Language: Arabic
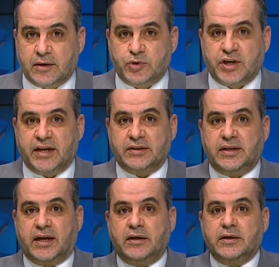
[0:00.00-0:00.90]

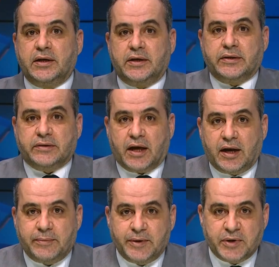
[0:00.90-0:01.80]
مشاهدينا
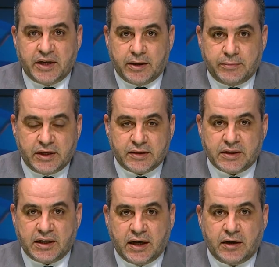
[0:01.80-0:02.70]
طالما بنيامين
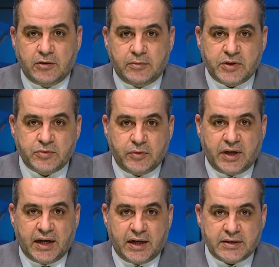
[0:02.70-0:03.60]
نتنياهو
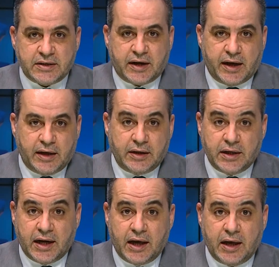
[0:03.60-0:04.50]
المسؤولين
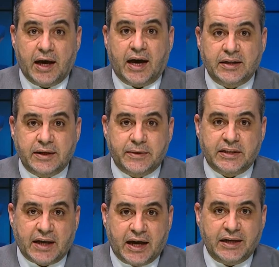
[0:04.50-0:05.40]
الإسرائيليين عدم
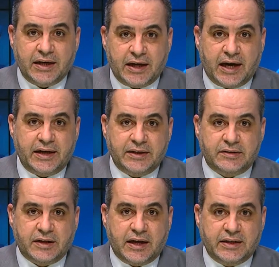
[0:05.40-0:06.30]
التعليق على
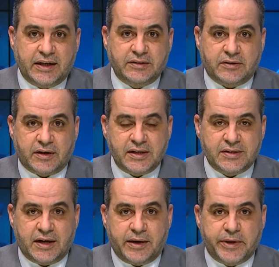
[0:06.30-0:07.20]
انتقادات
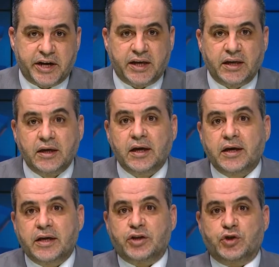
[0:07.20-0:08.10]
الرئيس الأمريكي
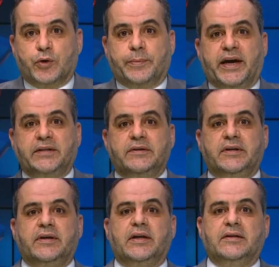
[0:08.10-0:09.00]
جو بايدن
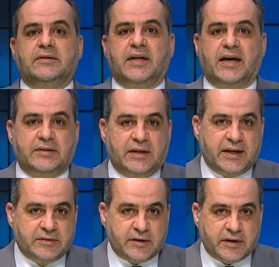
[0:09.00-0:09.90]

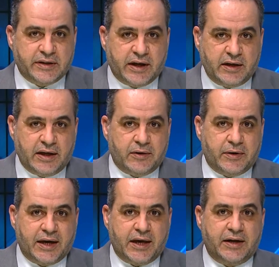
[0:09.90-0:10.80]
للتعديلات القضائية
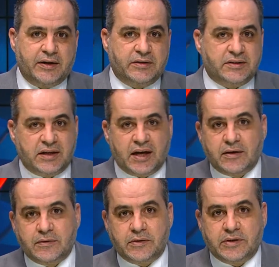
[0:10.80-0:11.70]
وكان
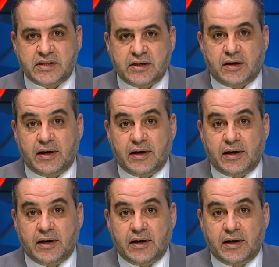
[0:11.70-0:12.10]
نتنياهو ووزير